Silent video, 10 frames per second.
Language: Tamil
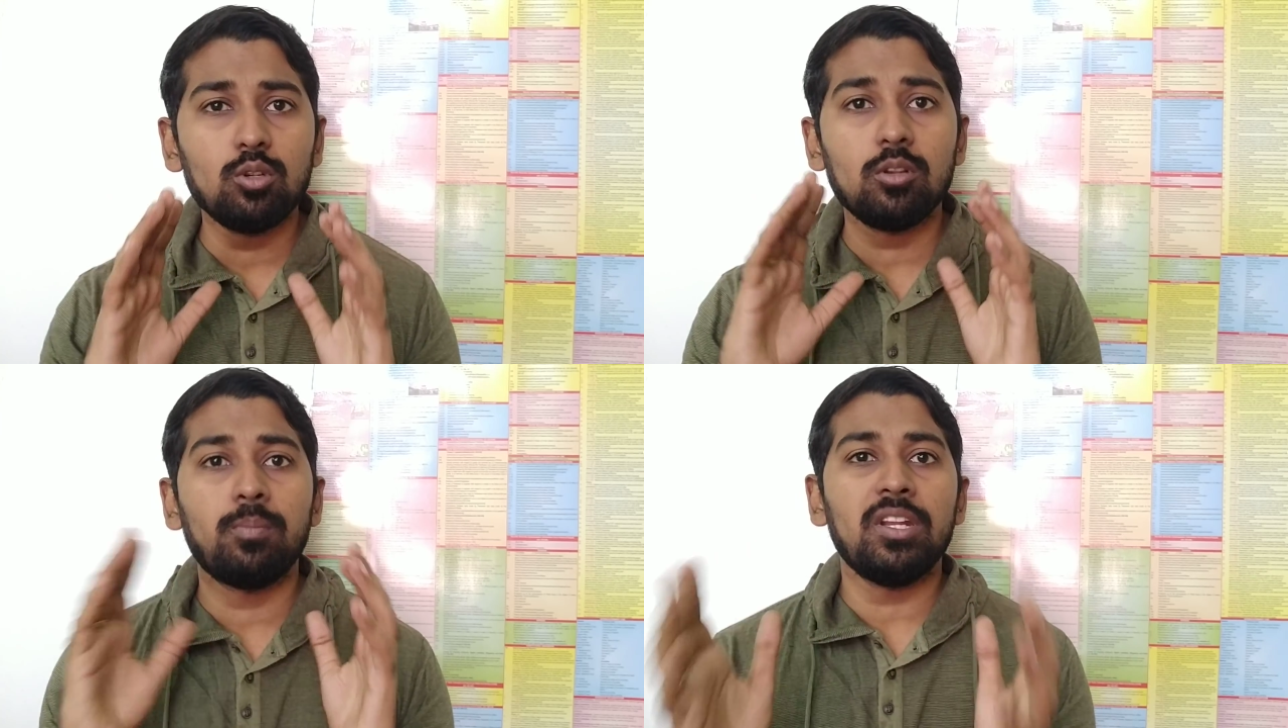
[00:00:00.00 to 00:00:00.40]

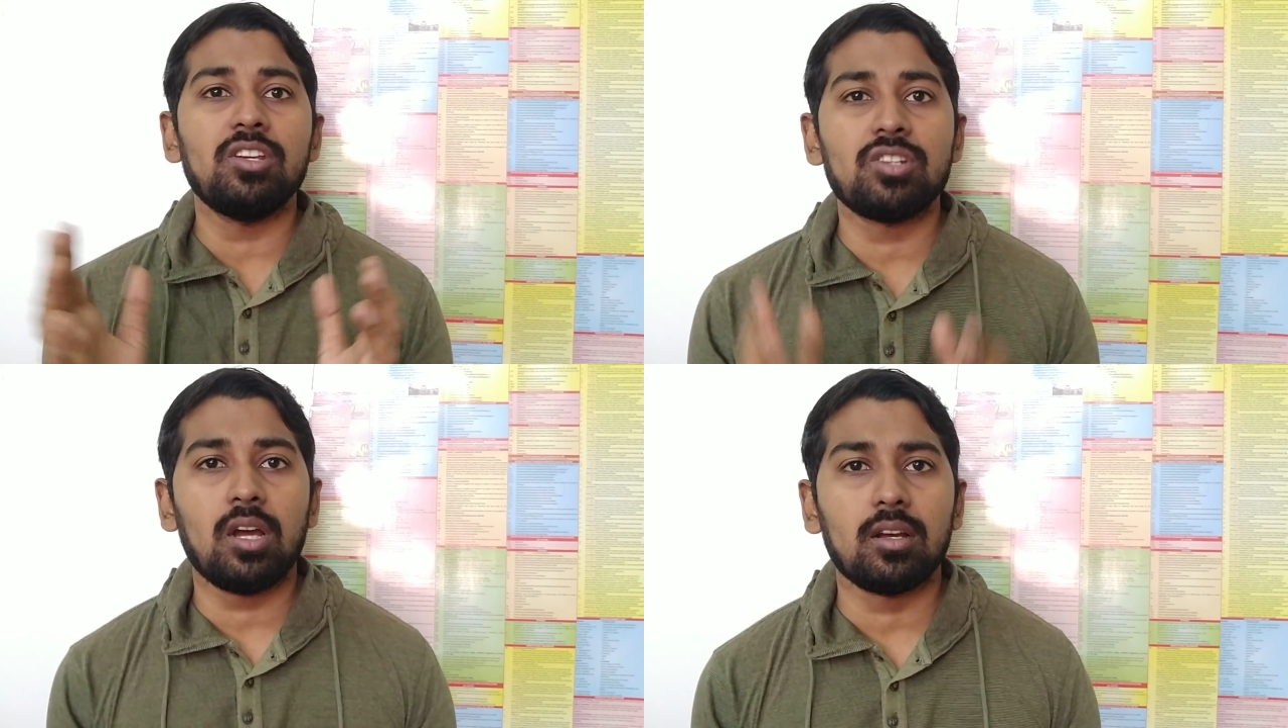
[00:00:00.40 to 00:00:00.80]
வந்துட்டு ஒரு
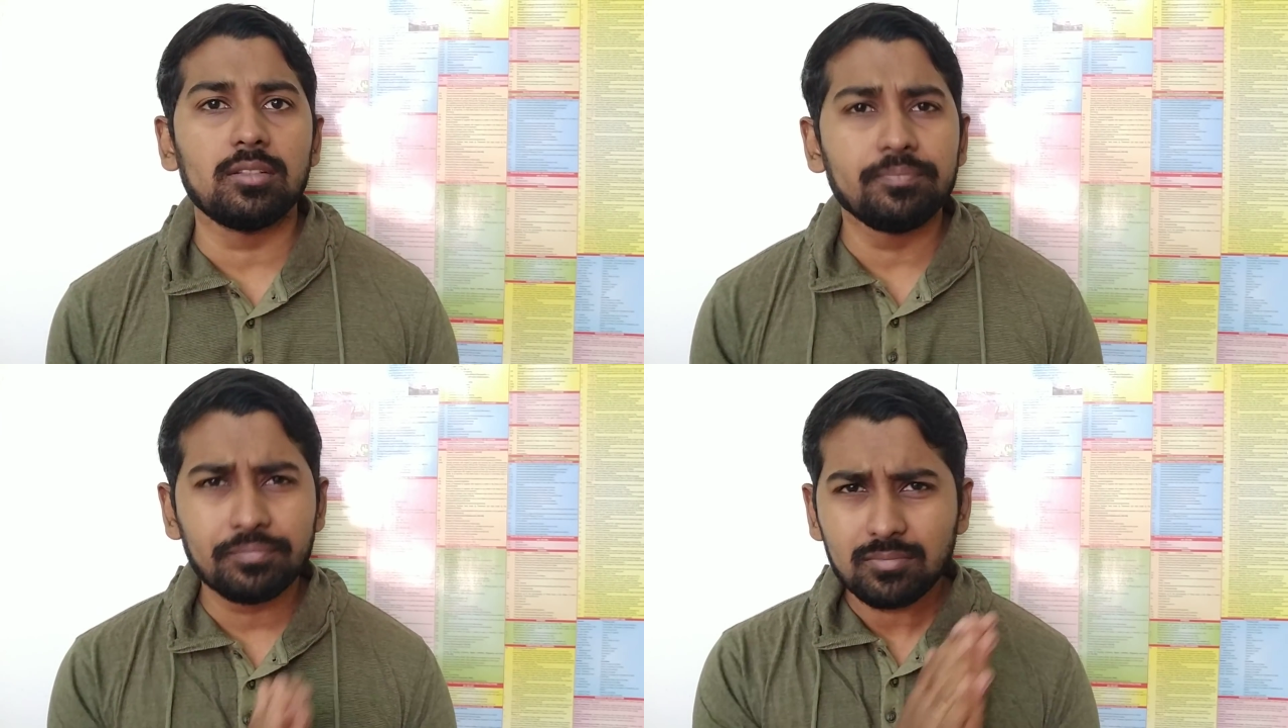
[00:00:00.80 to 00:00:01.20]
பெரிய ஷாக்
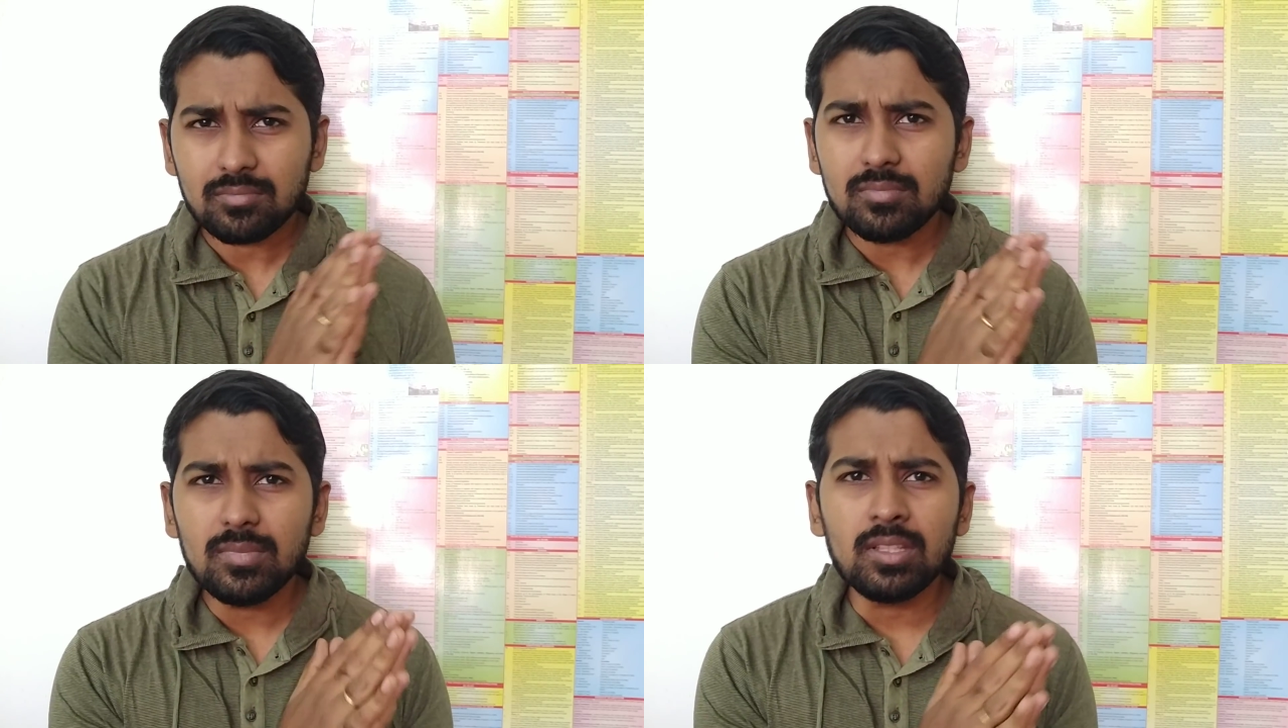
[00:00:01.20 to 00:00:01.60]

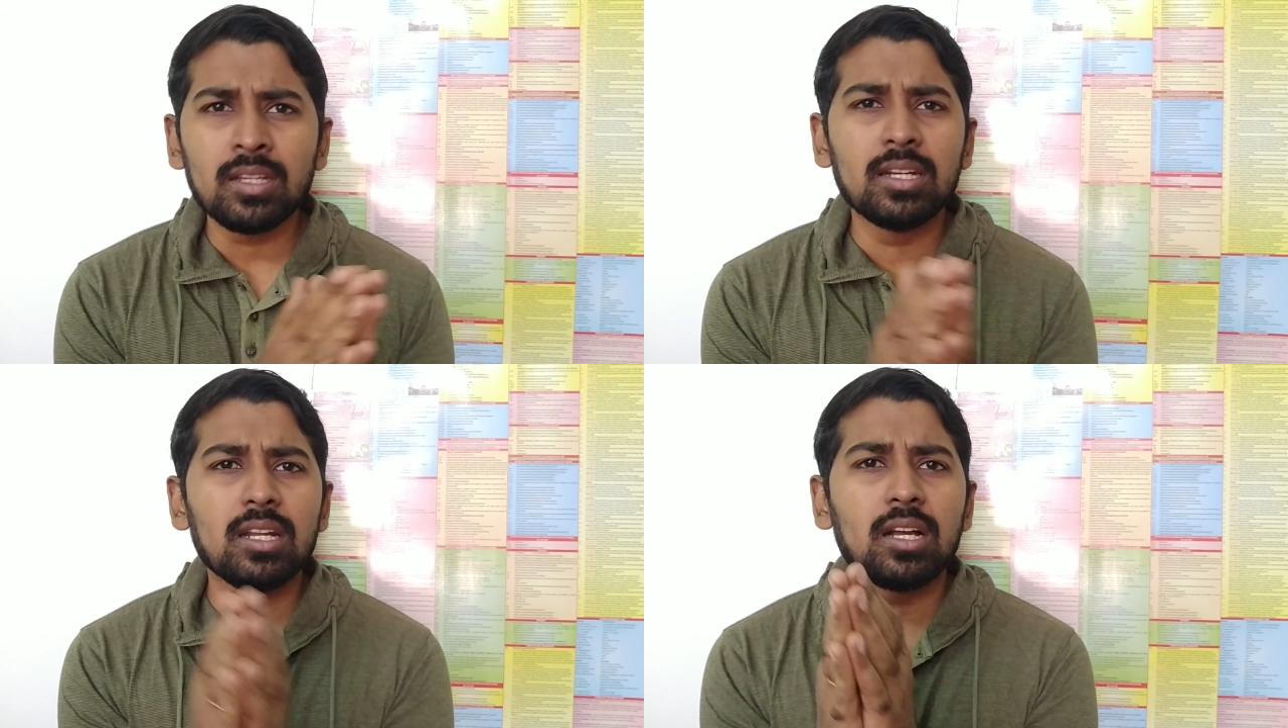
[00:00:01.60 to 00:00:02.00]

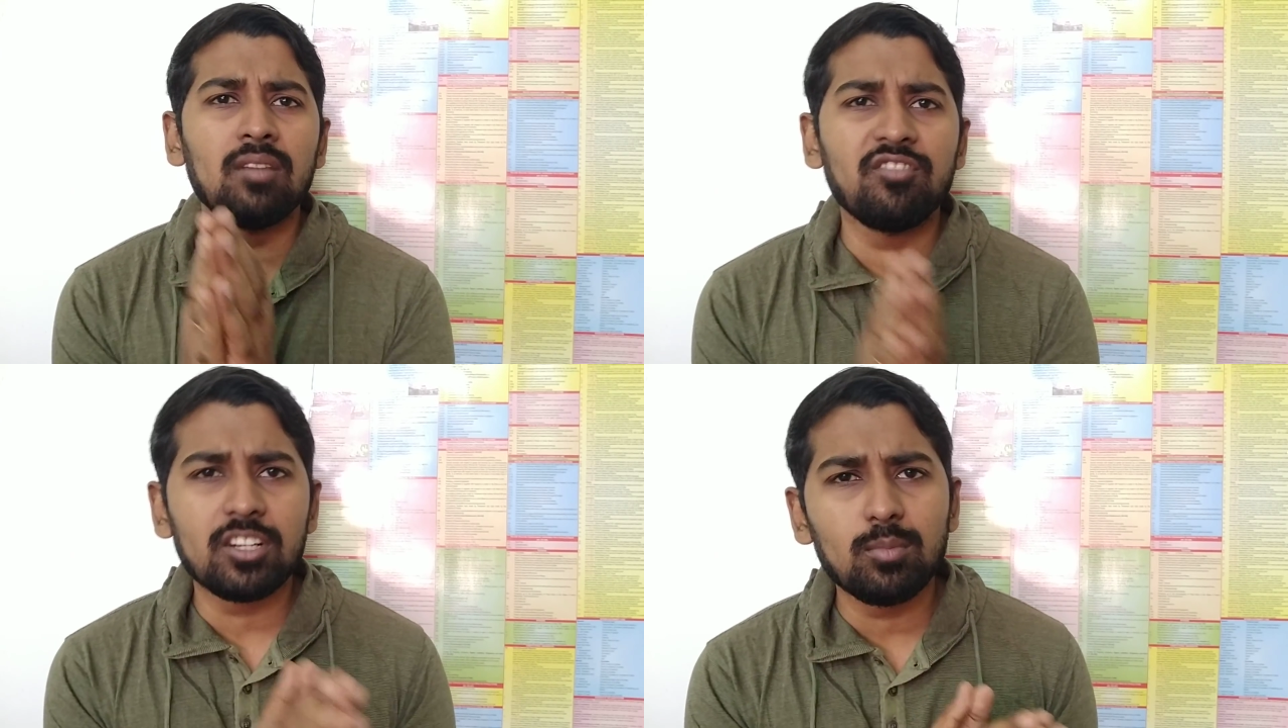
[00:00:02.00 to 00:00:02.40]
என்னடா
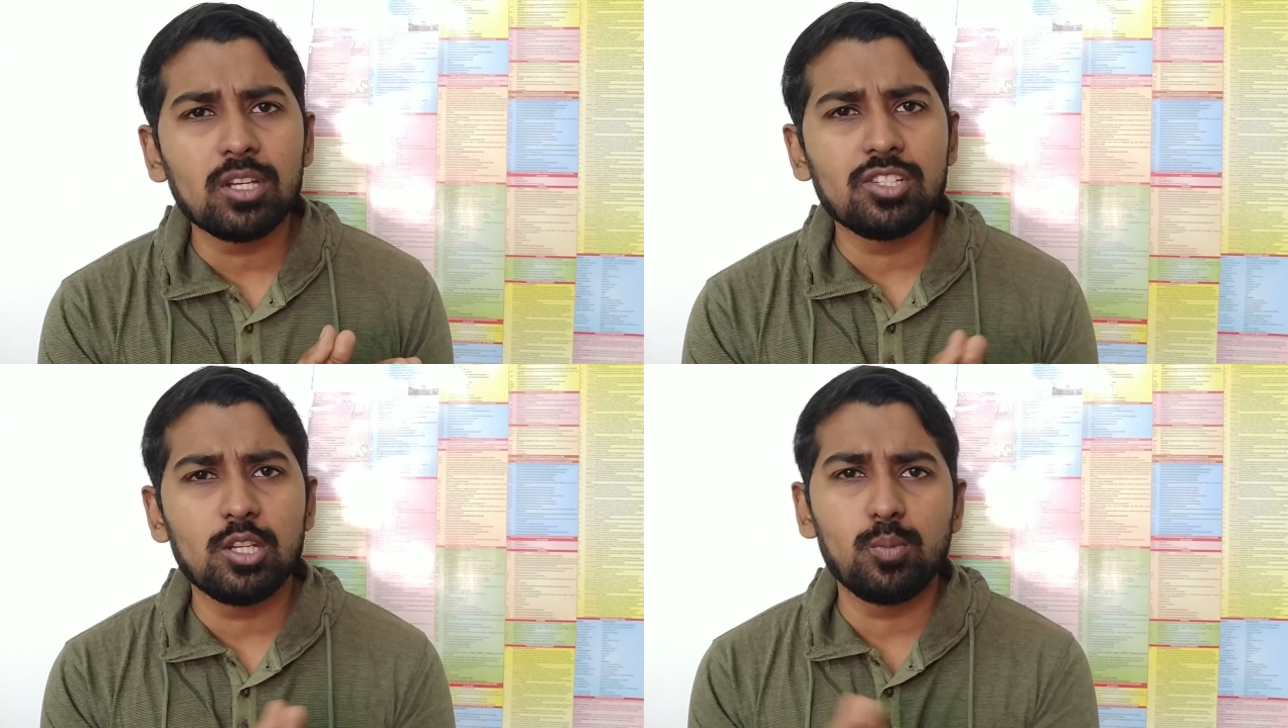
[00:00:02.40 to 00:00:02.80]

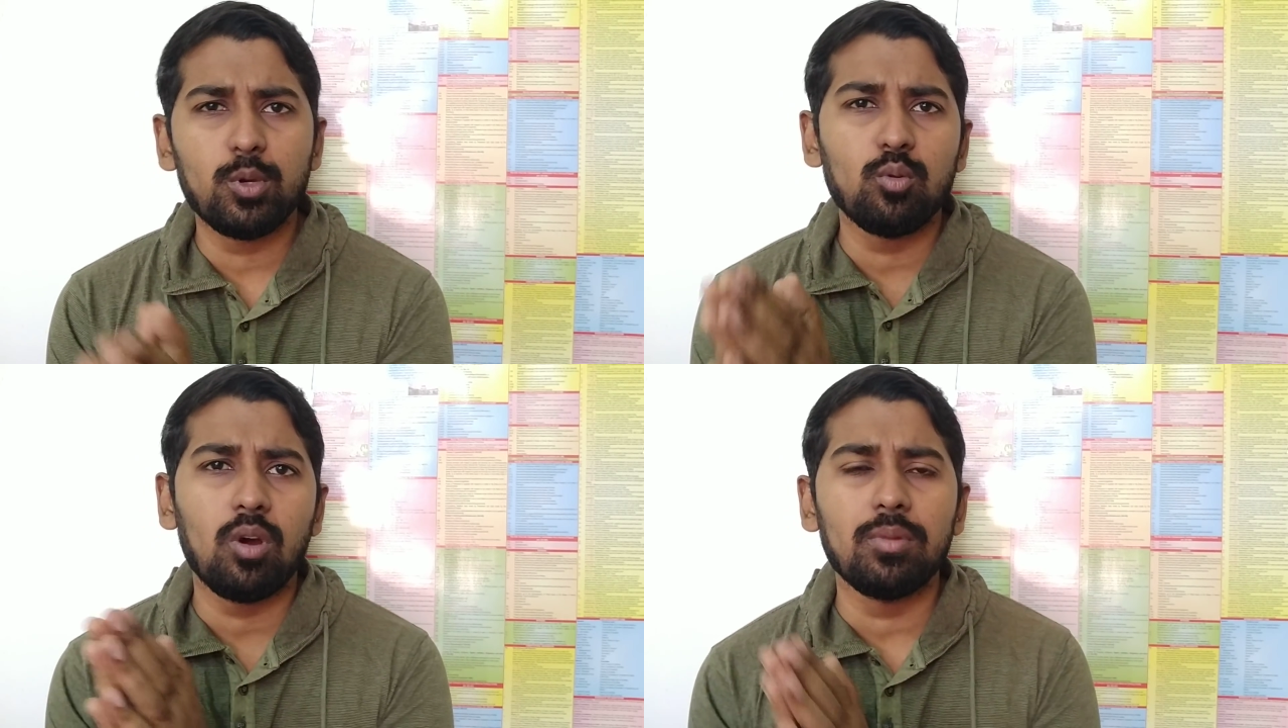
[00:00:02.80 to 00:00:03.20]
கம்ஃபர்டபுளாக ஜெயிச்சு
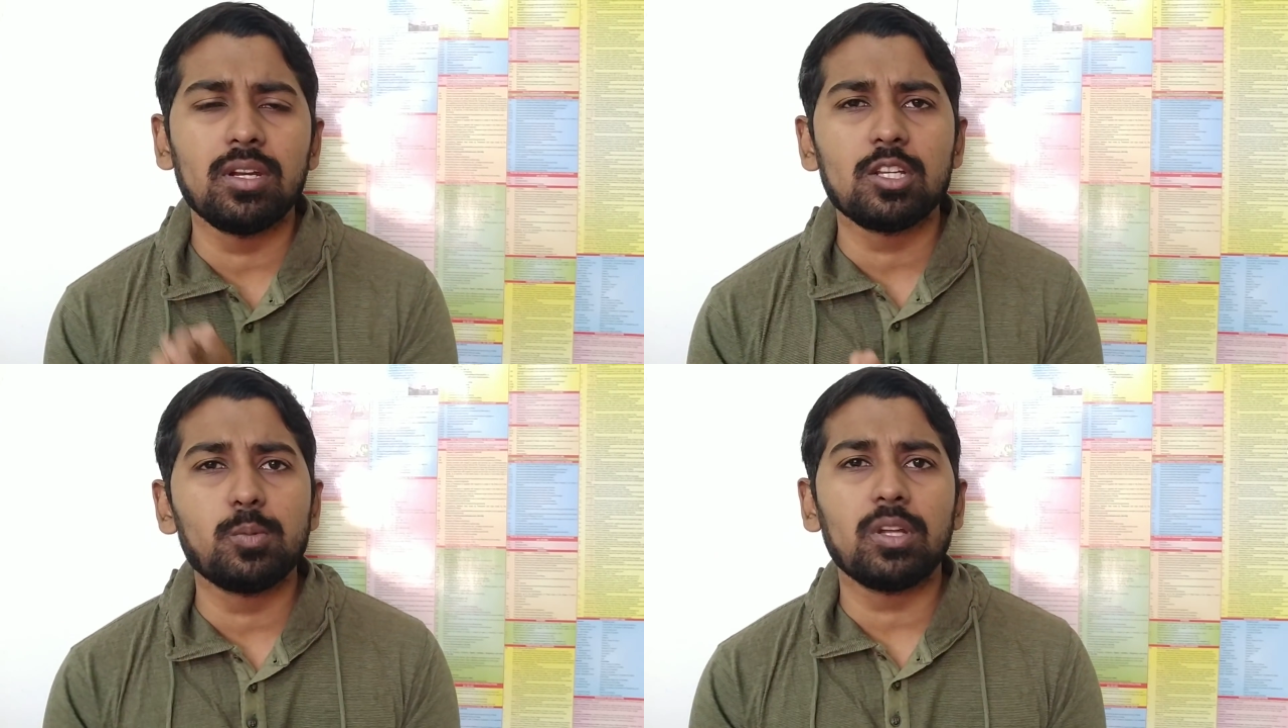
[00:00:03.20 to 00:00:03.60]
போயிடுவோம்
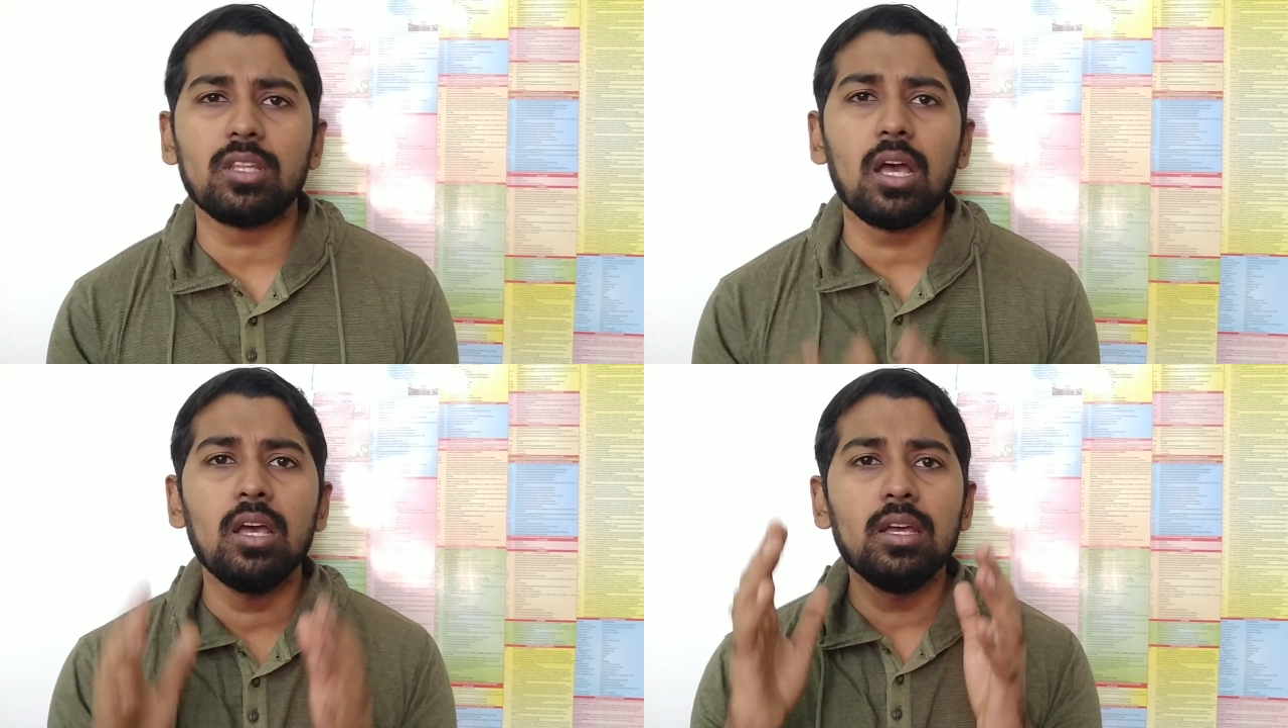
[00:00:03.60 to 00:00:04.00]
அப்படின்னு நினச்சி பார்த்தா